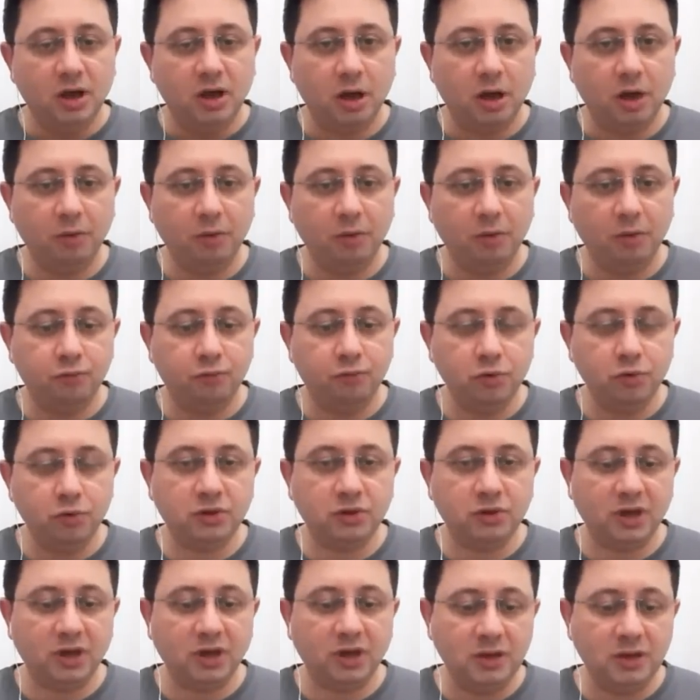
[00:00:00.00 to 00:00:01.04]
Ama Buk
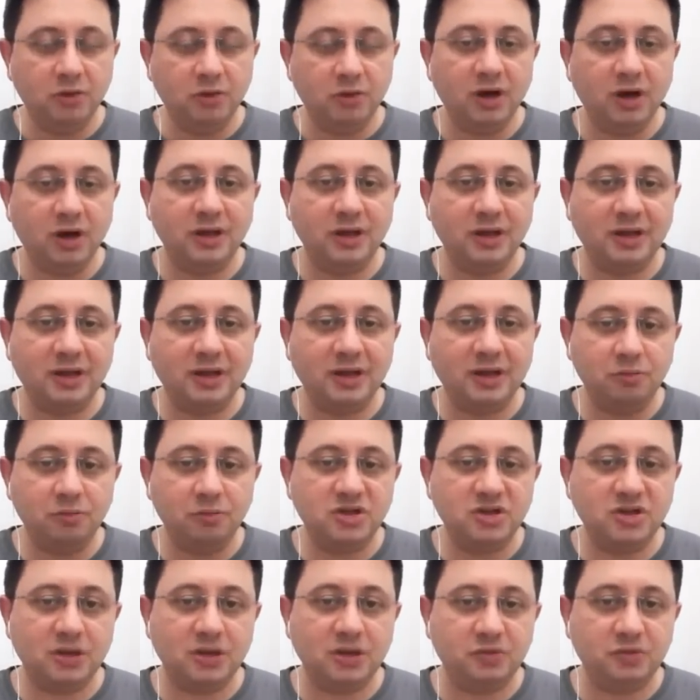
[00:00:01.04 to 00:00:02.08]
da imha
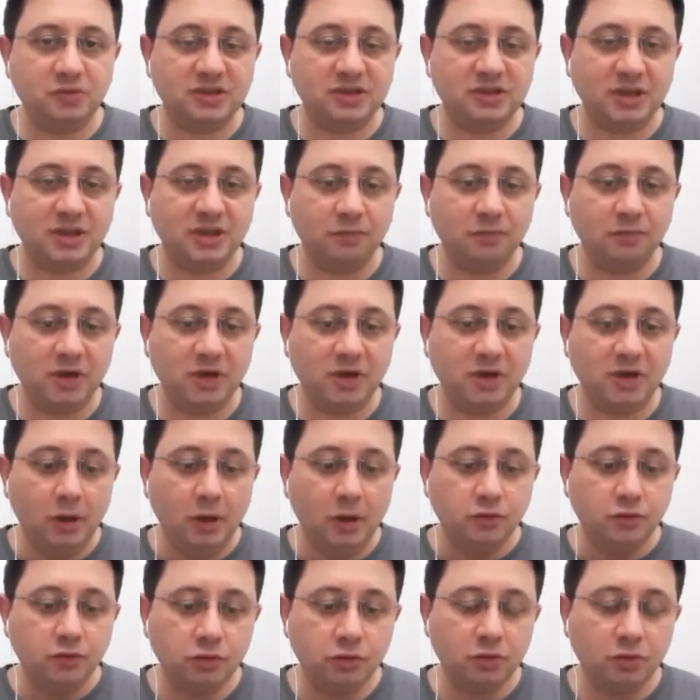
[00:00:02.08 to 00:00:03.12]
edilemeyecek bir sistem değil.
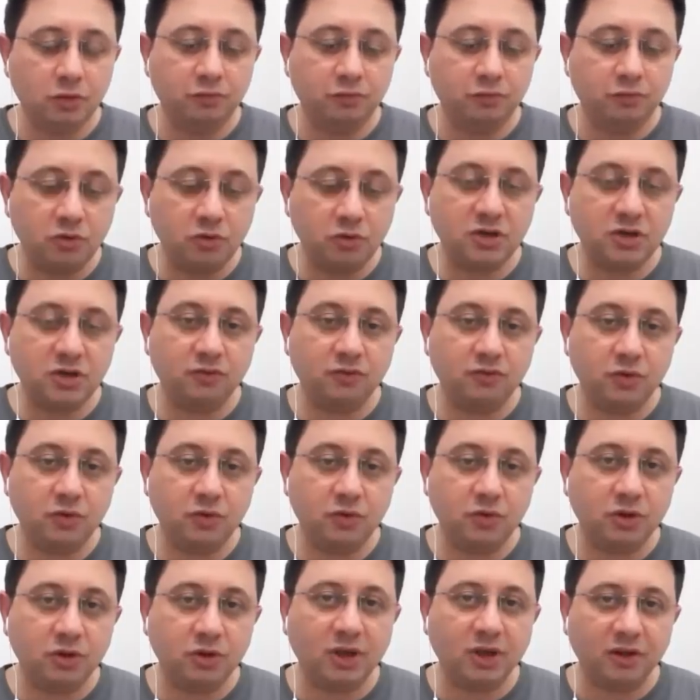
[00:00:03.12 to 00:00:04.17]
Çünkü bir önceki
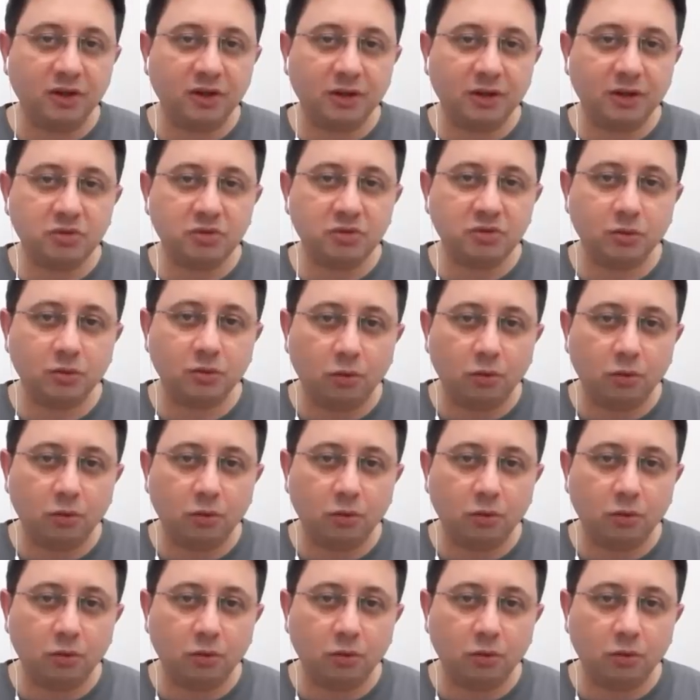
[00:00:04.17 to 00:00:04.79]
videoda da anlatmıştık.